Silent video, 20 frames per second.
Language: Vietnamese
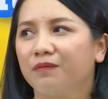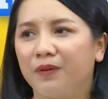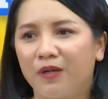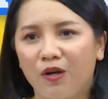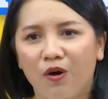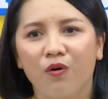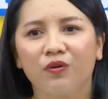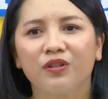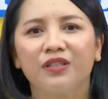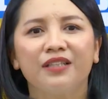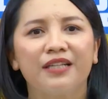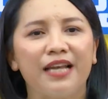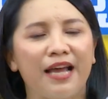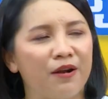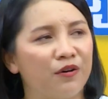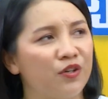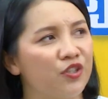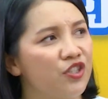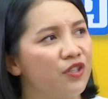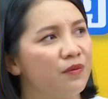phát đô tự
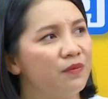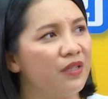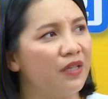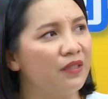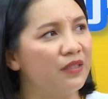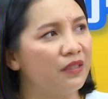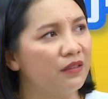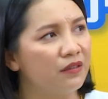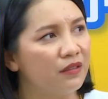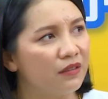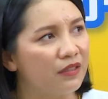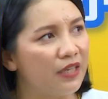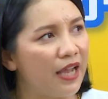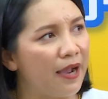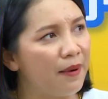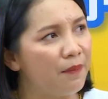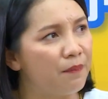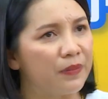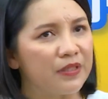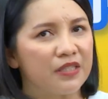đạo được xong dễ dừng cứ
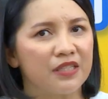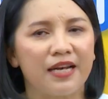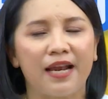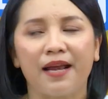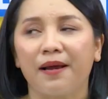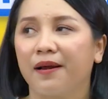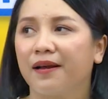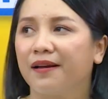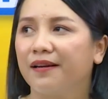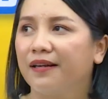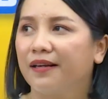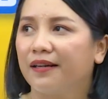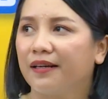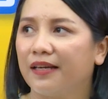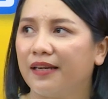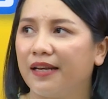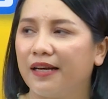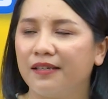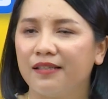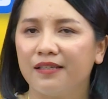đá bịch ra
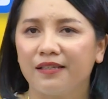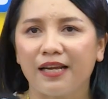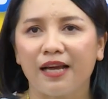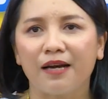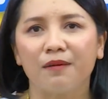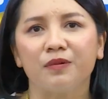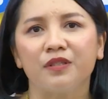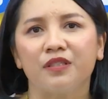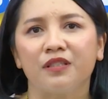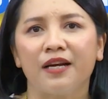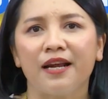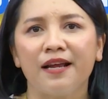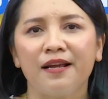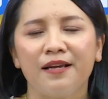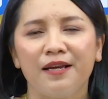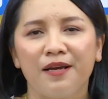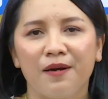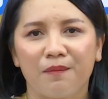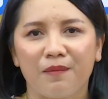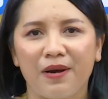cái năng dương đau bị chết á
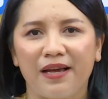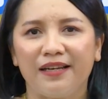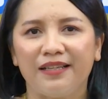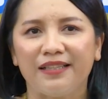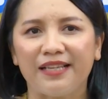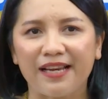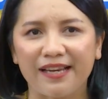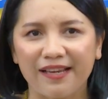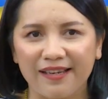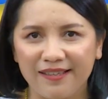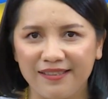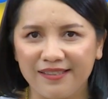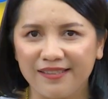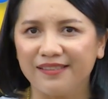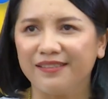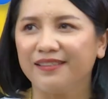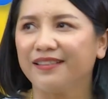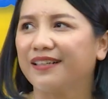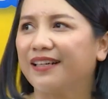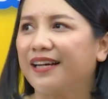ba này thay
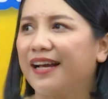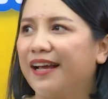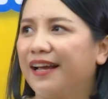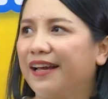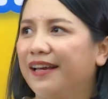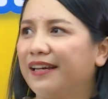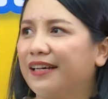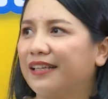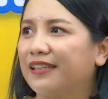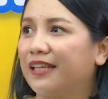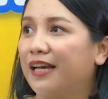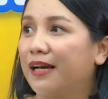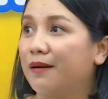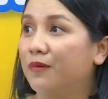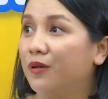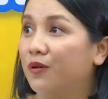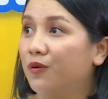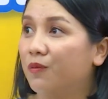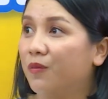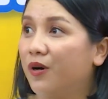dương cai cả ta
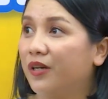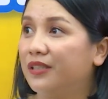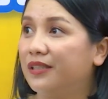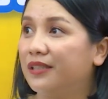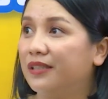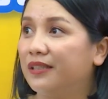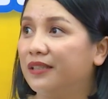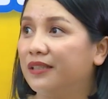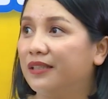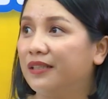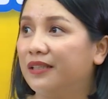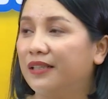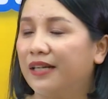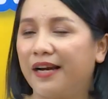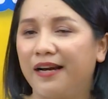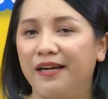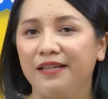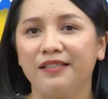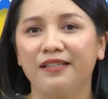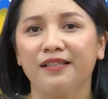mà đủ bỏ dương
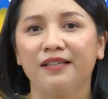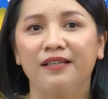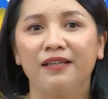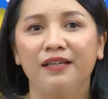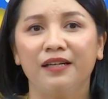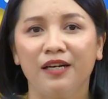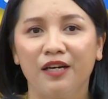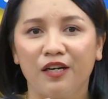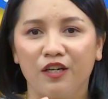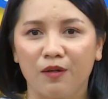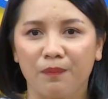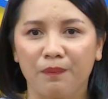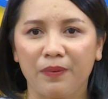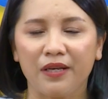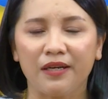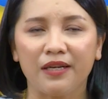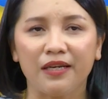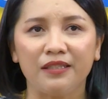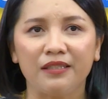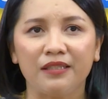hai dương nó
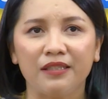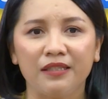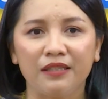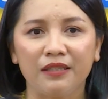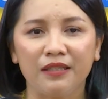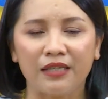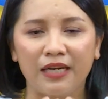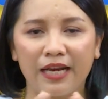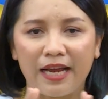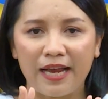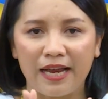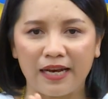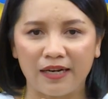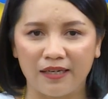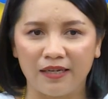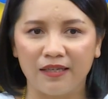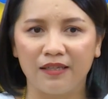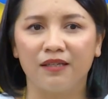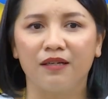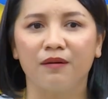pe để dương ca
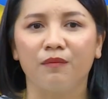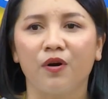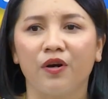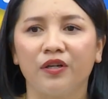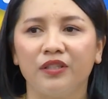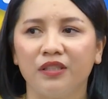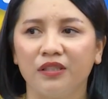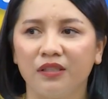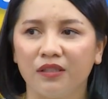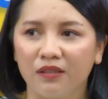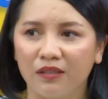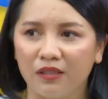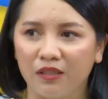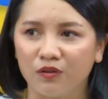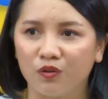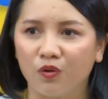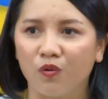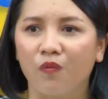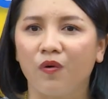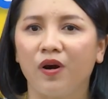kết rồi bỏ dương nâng
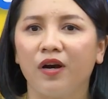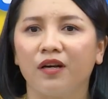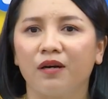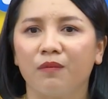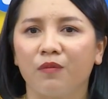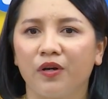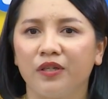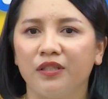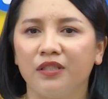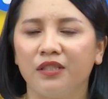tùng vơ rồi bỏ